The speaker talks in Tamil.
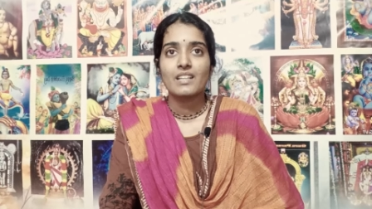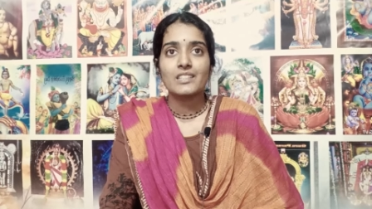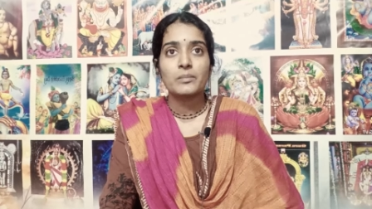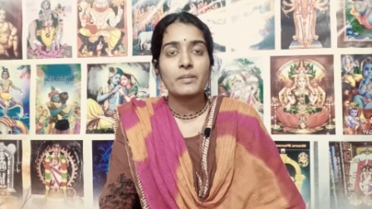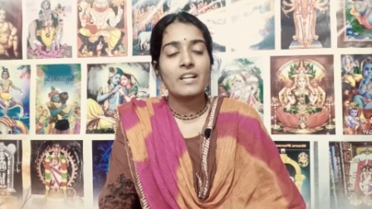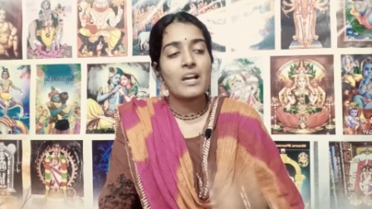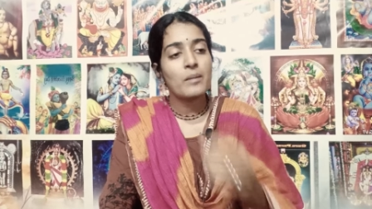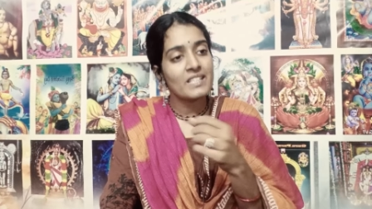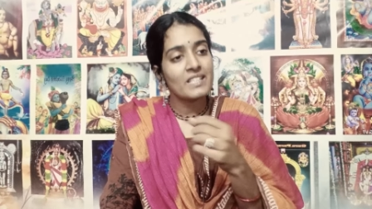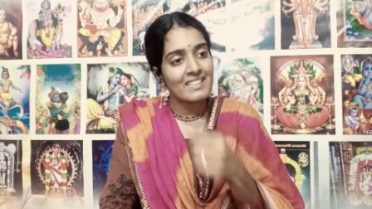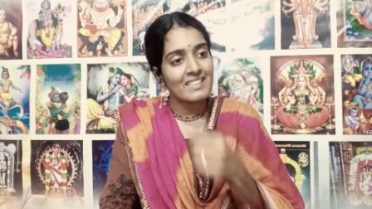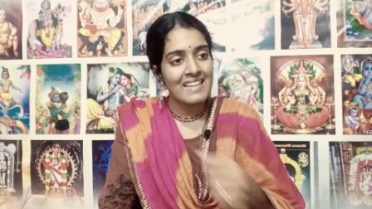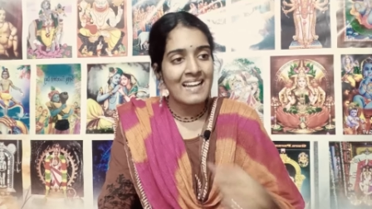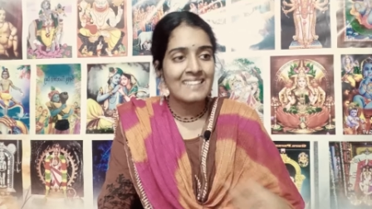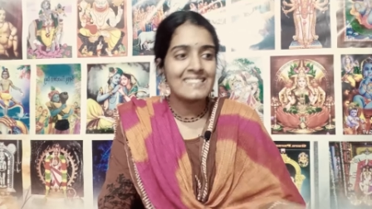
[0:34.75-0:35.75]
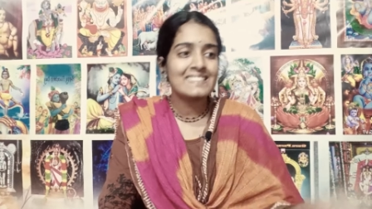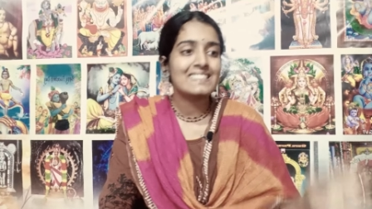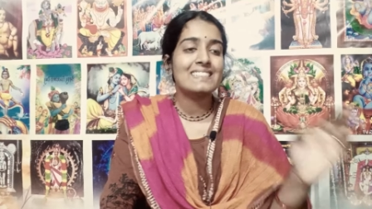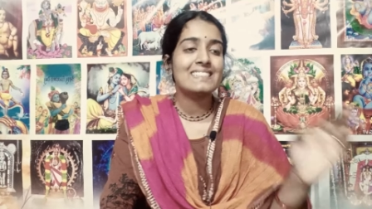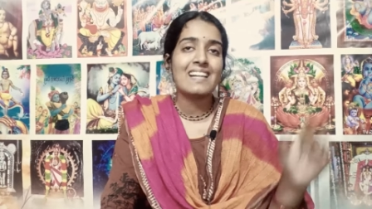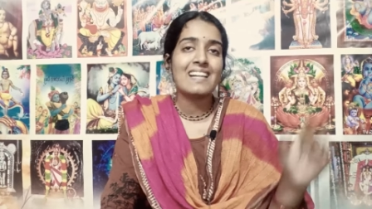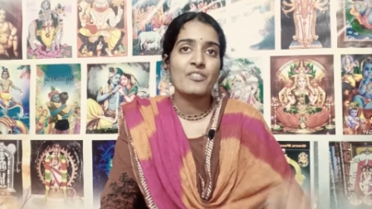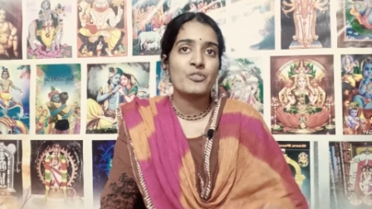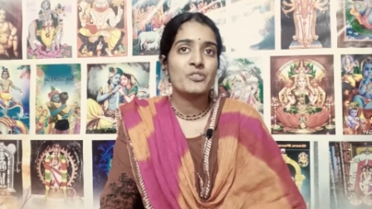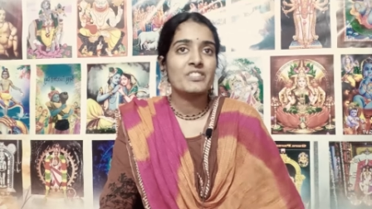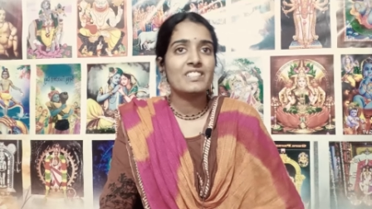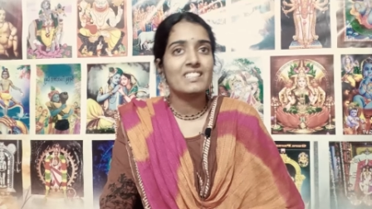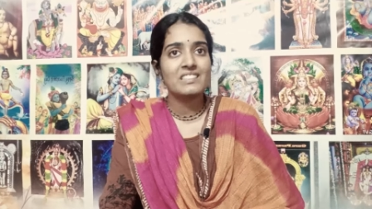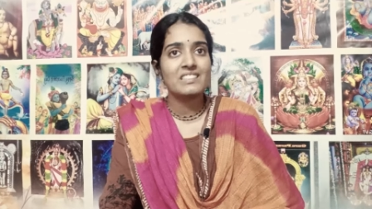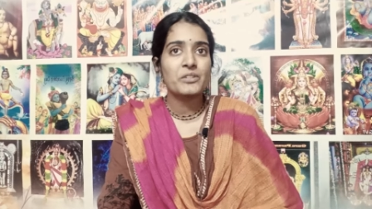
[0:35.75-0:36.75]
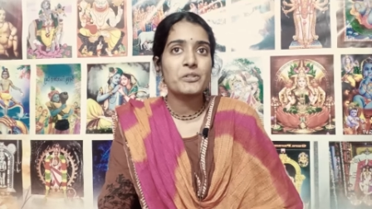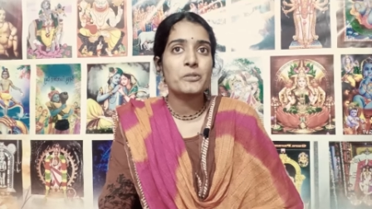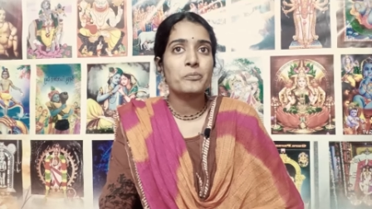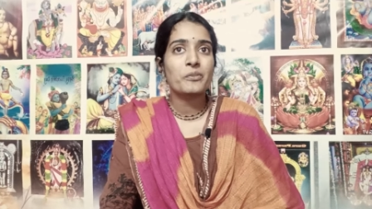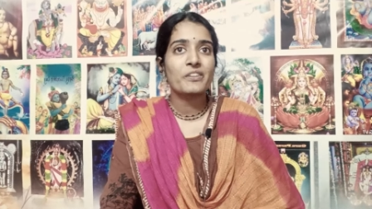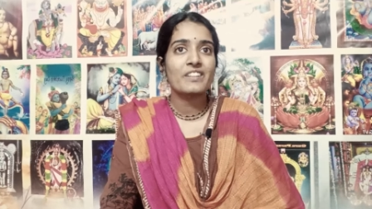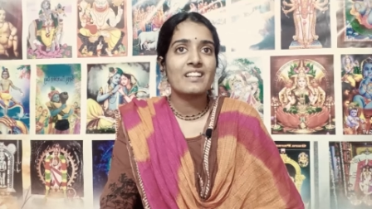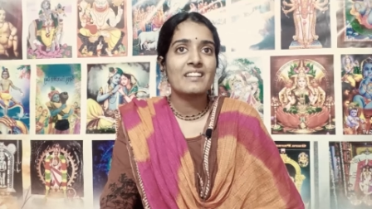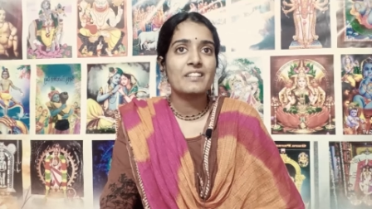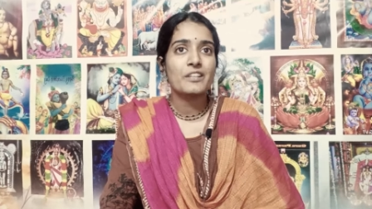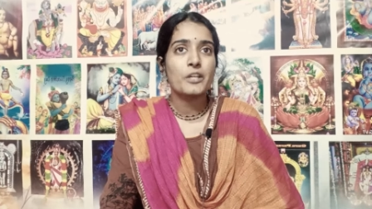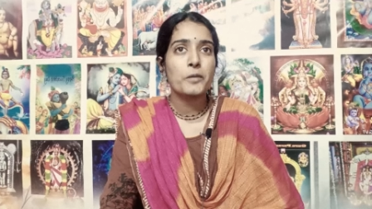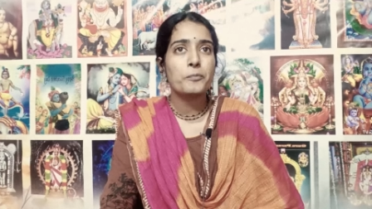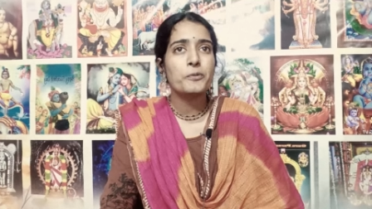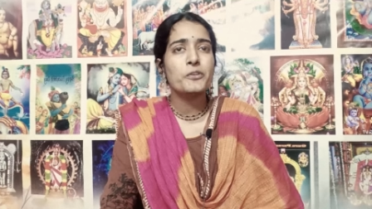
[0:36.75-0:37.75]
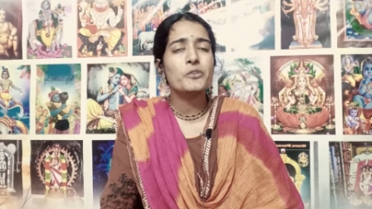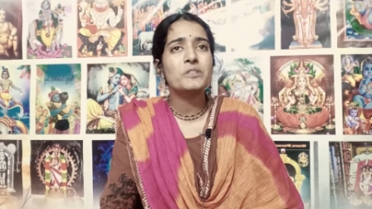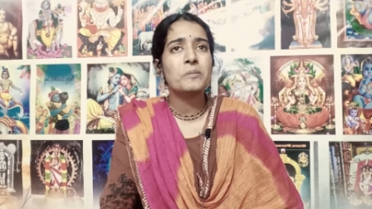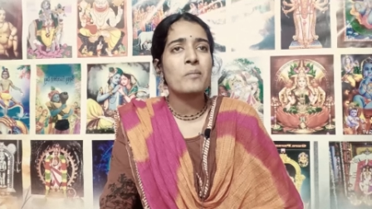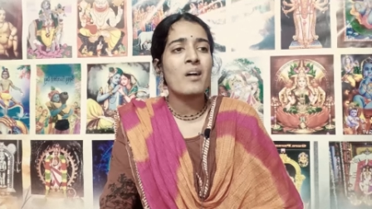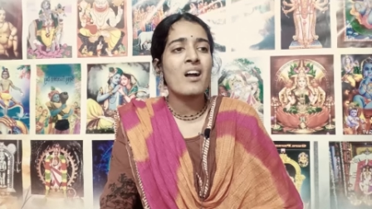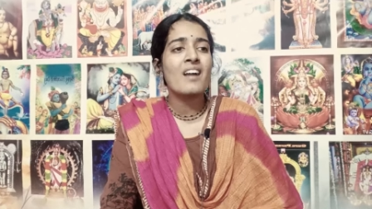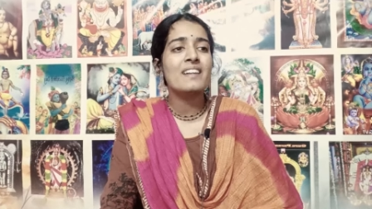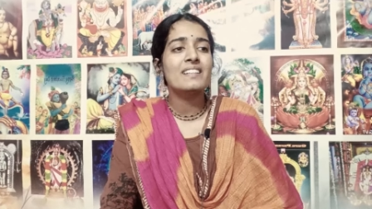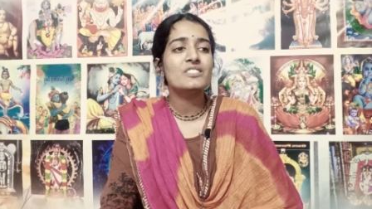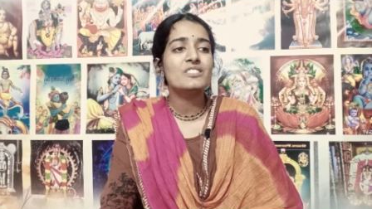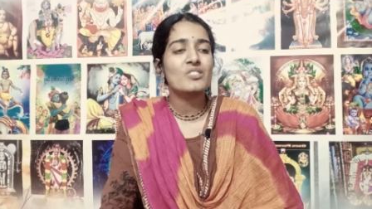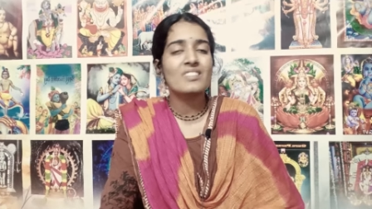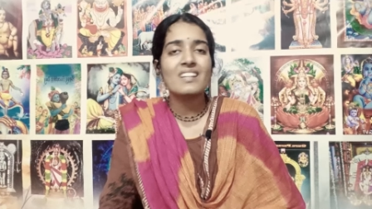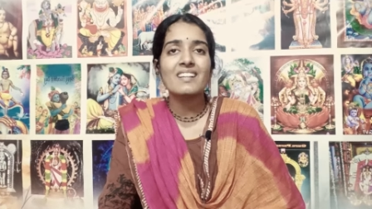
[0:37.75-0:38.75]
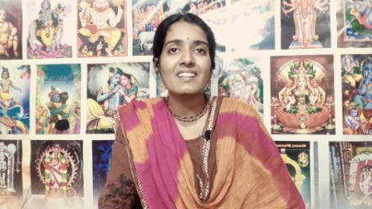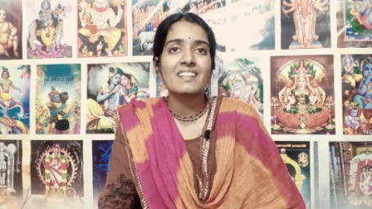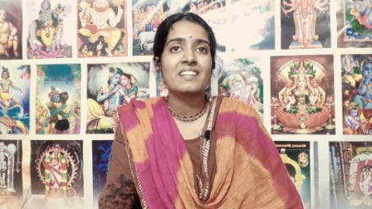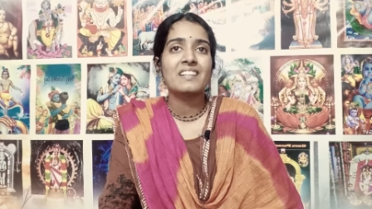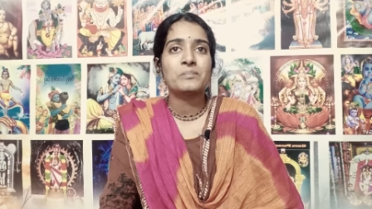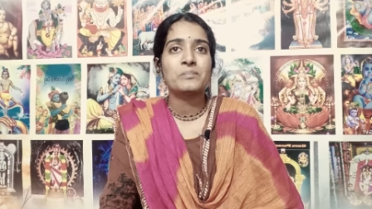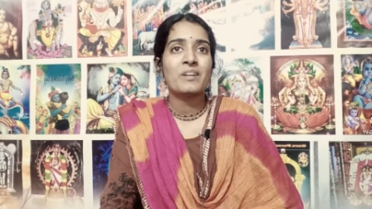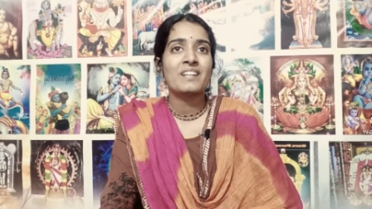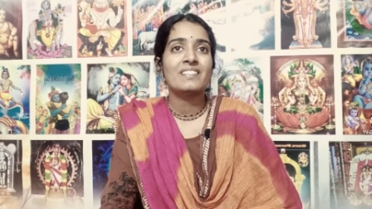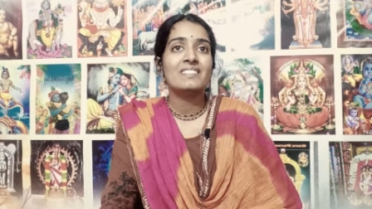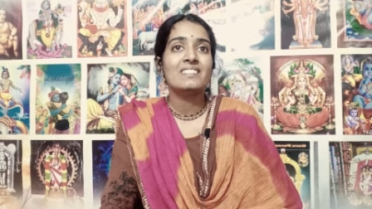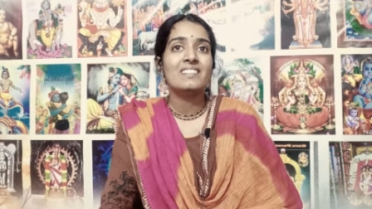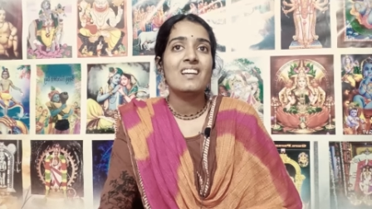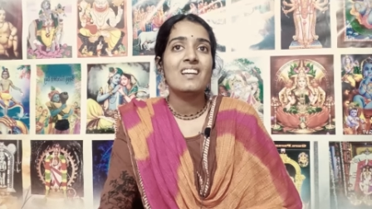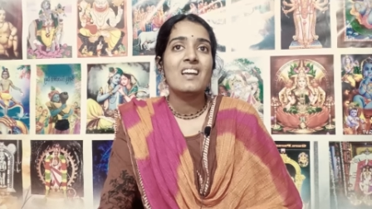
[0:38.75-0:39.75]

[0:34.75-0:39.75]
அந்த பிராமணன் அதை அழிச்சுட்டு அவனோட கிரகத்தில் கொண்டு போயிருக்கான் எப்படியோ அந்த மாடு சொன்ன கக்காத்த மாடு